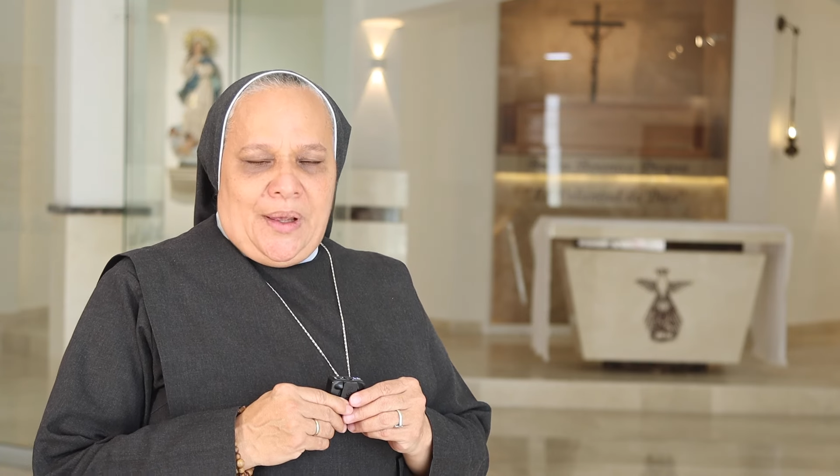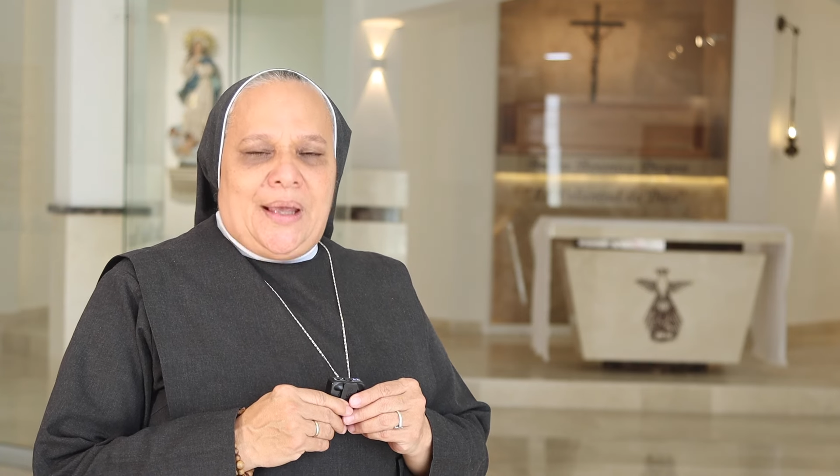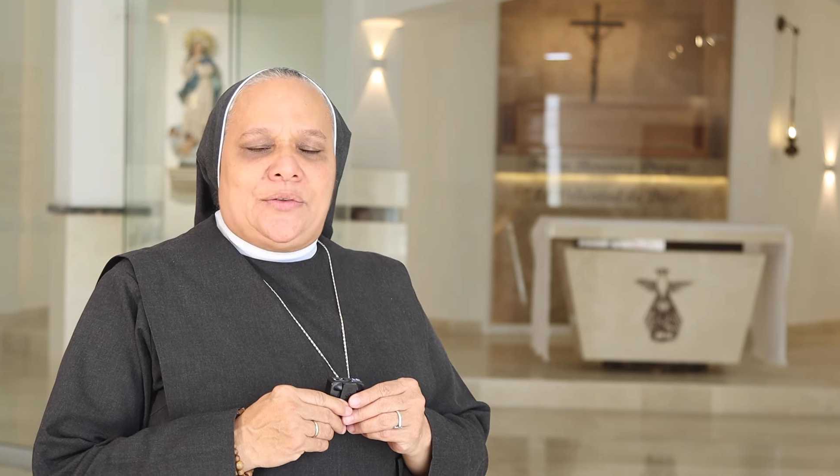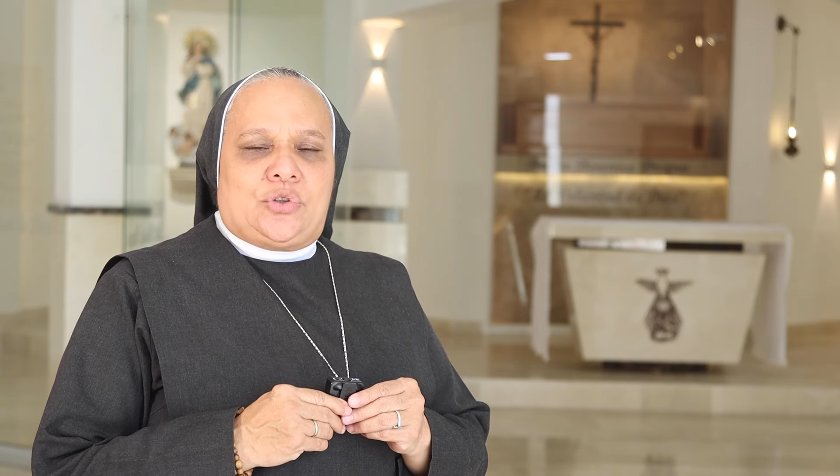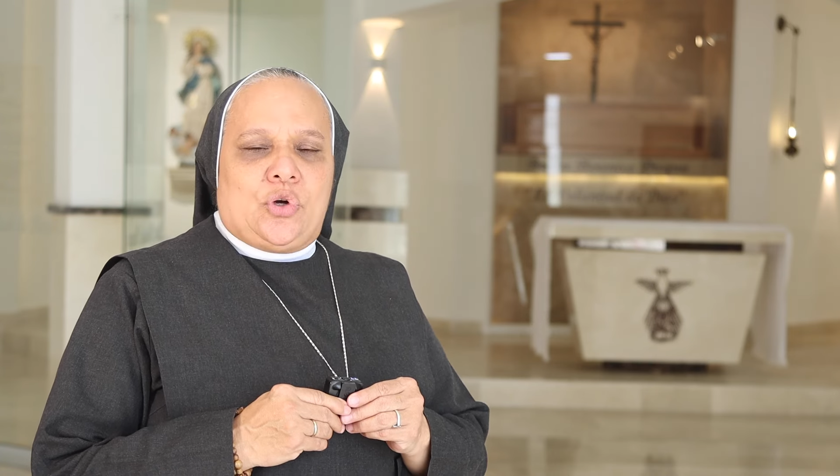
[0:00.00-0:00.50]

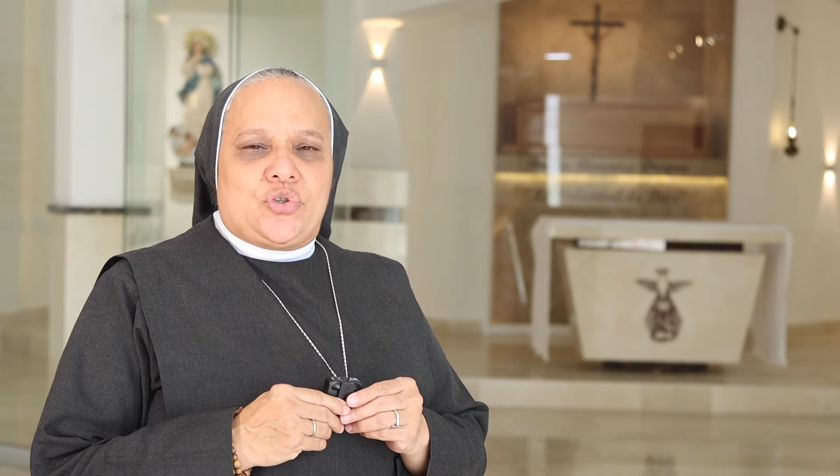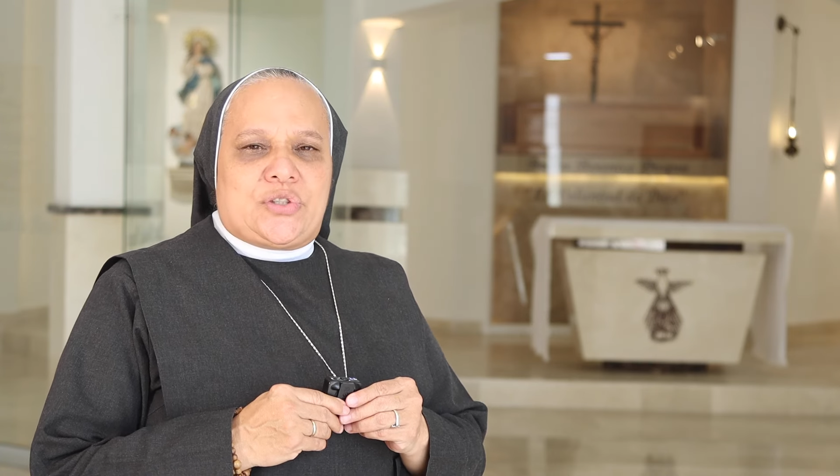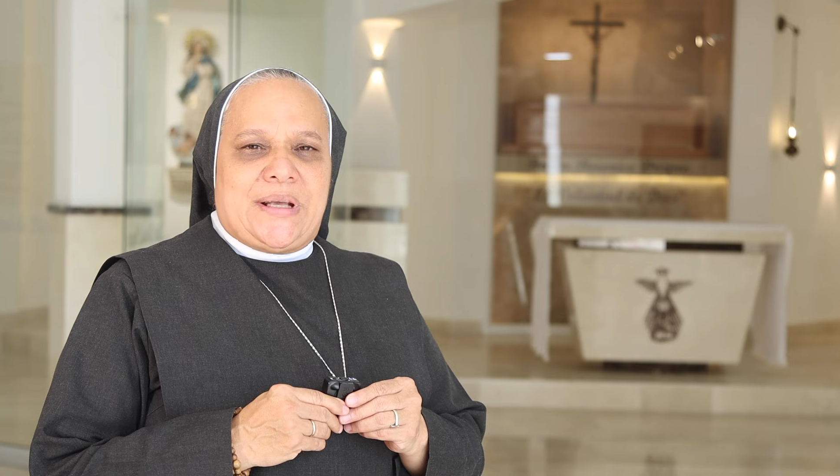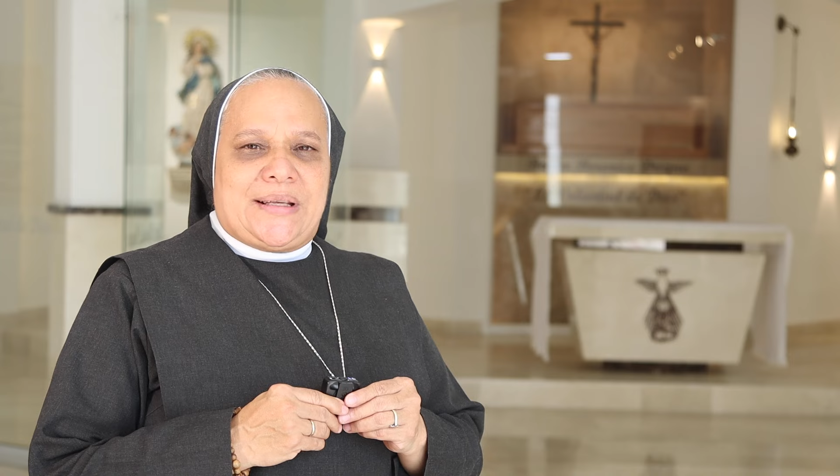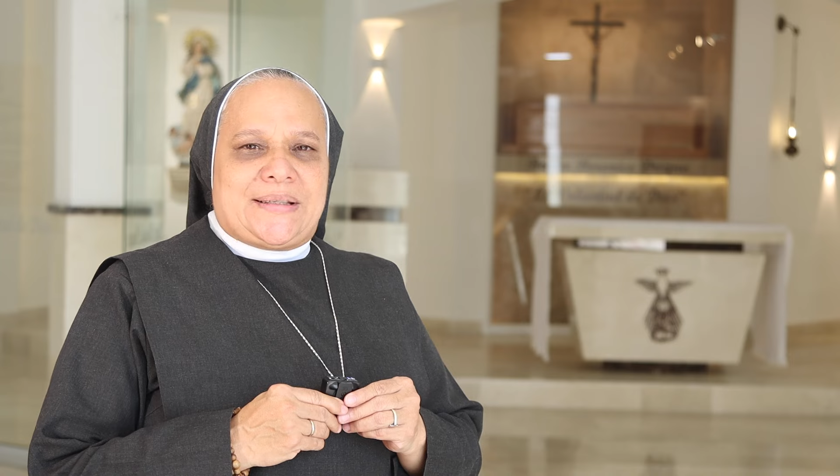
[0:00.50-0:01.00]

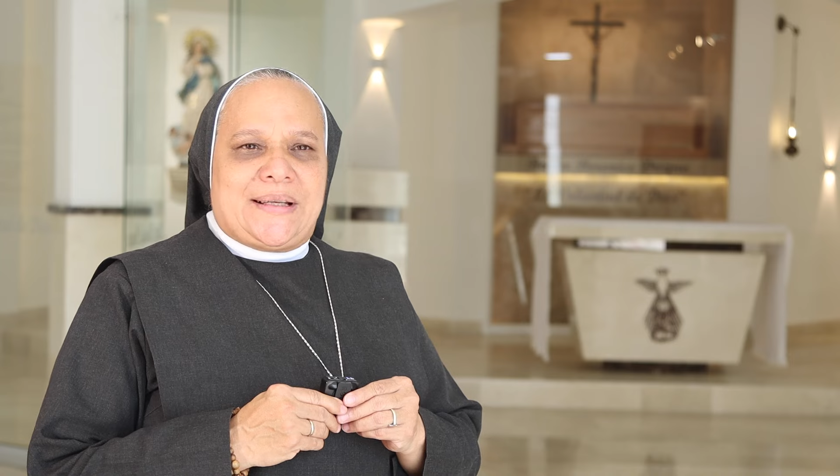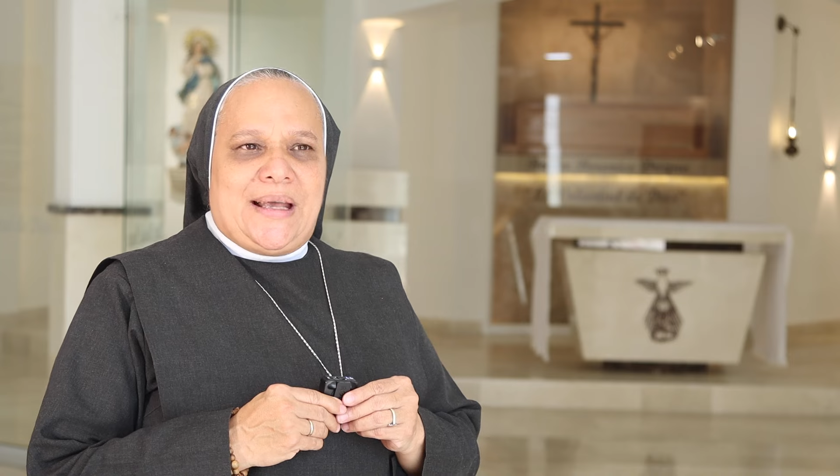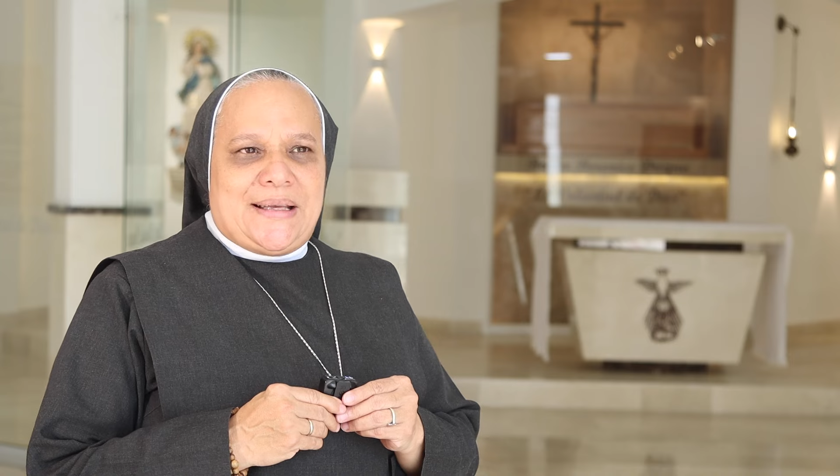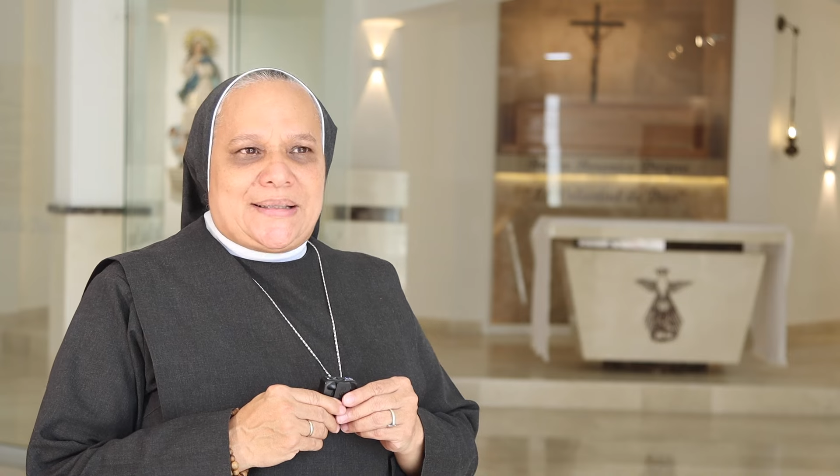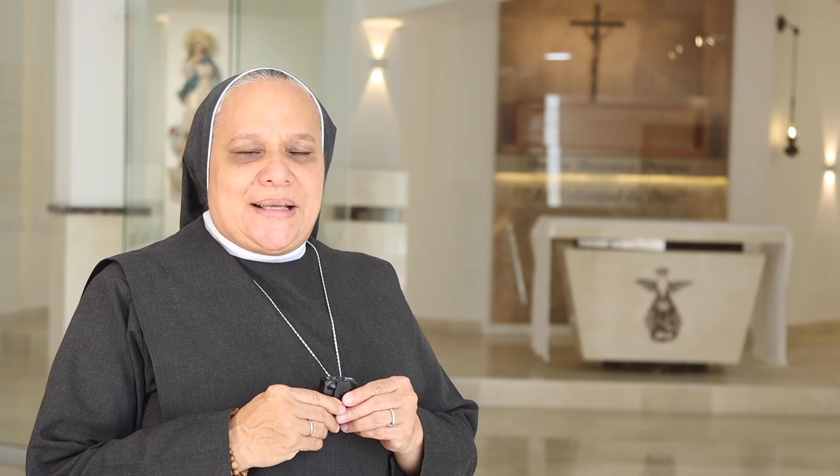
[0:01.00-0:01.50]
Entonces,
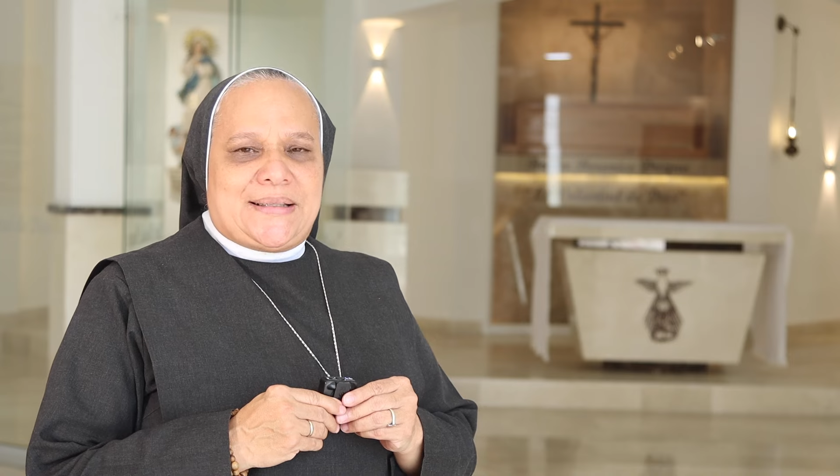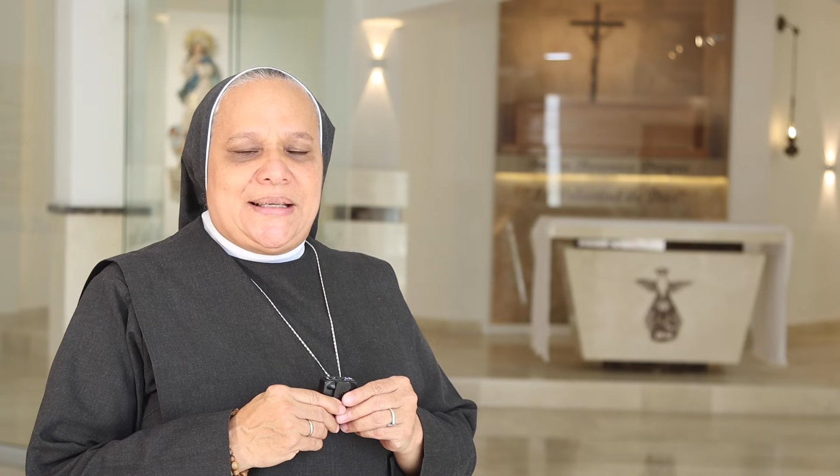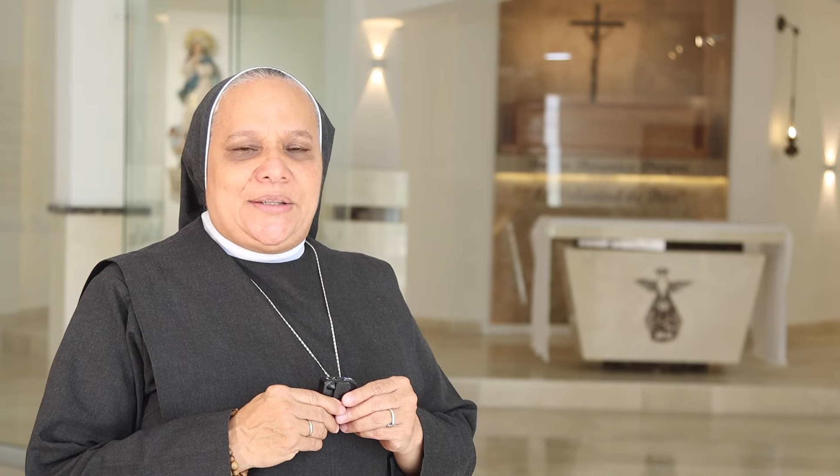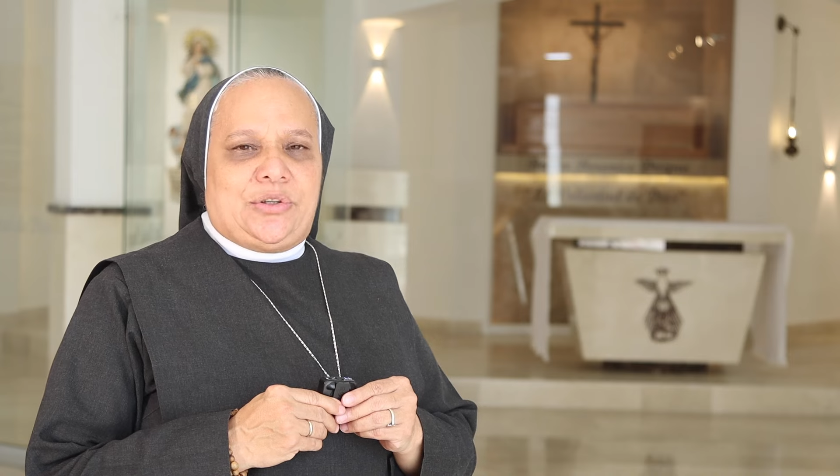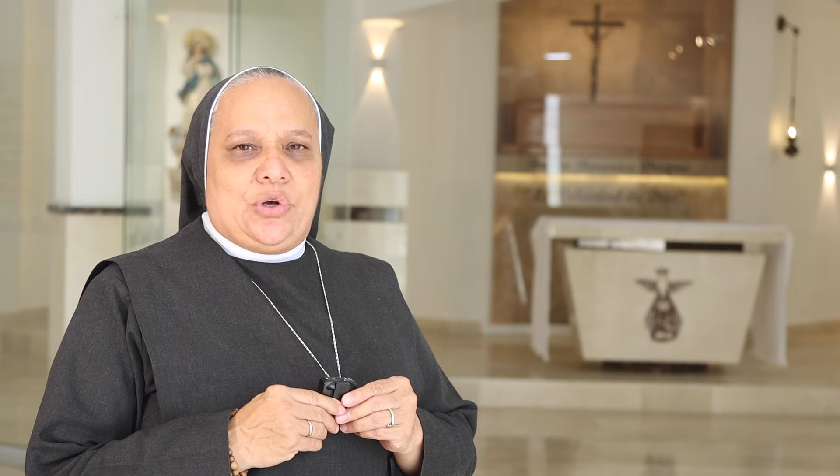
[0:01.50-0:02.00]
este
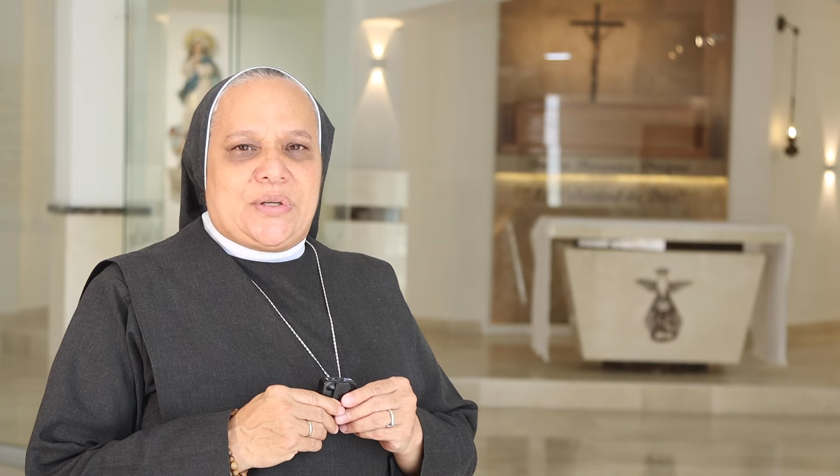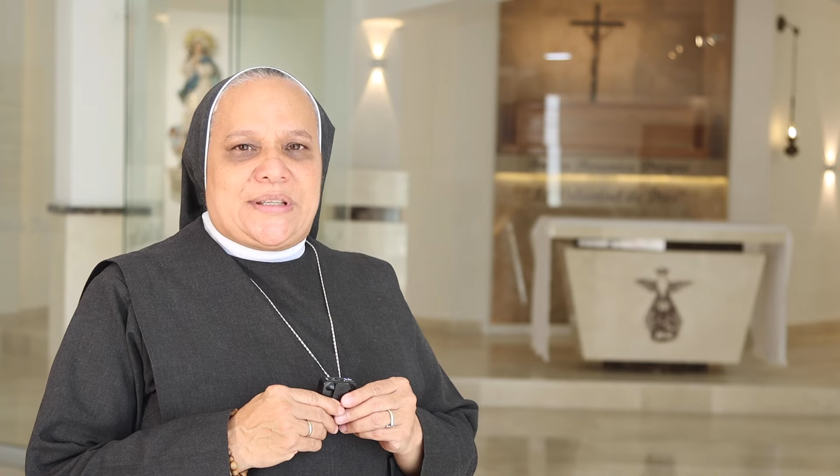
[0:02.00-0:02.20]
sitio,